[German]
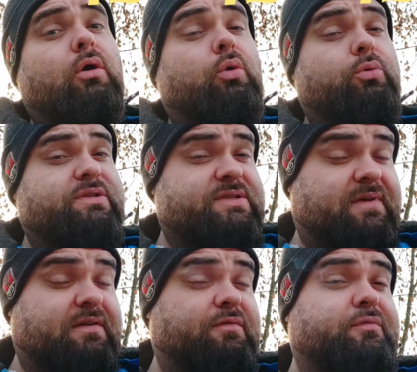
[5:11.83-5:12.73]
und ein
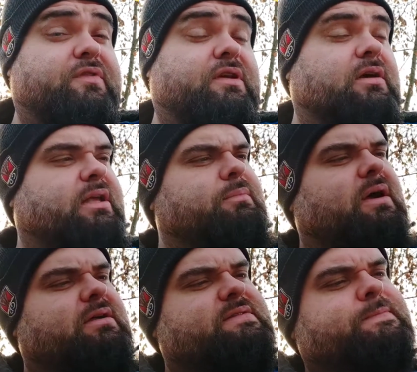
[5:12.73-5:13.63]
52er
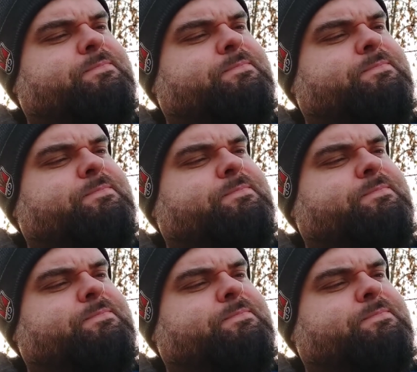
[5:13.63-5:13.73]
Ringmaß.